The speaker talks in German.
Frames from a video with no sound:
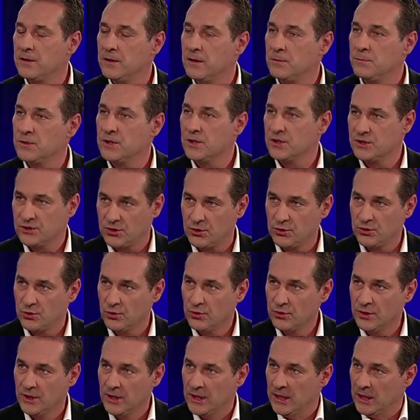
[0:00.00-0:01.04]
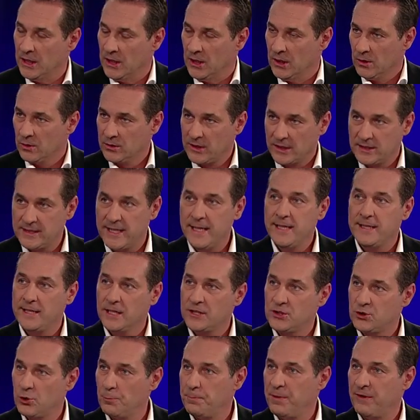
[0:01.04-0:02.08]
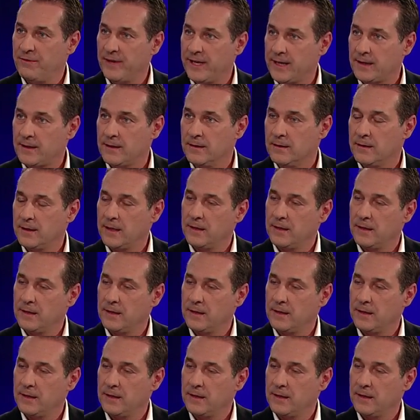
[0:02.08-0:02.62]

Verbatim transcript: haben, das zu tun. Und das gilt es zu bewerten,